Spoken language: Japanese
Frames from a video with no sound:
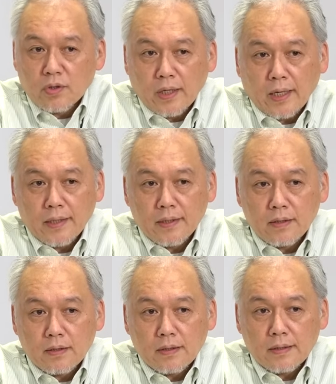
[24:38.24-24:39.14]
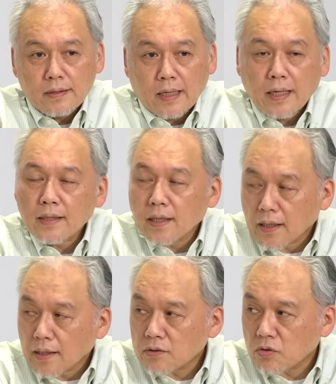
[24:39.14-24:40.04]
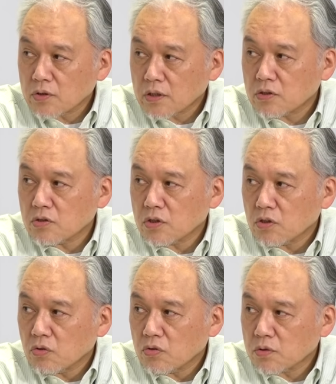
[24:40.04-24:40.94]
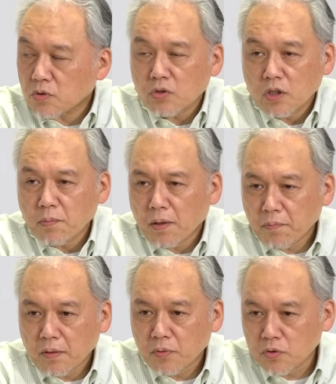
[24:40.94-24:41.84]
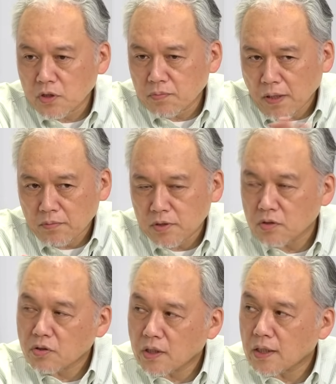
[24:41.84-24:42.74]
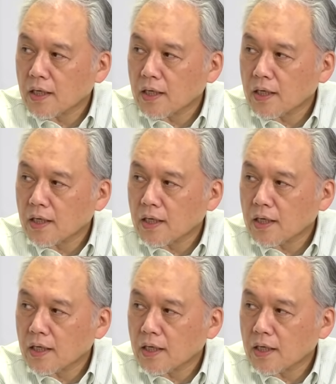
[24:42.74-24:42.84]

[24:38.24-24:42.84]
ンラインだけでその手続きを、特に今は 4G、5G の切り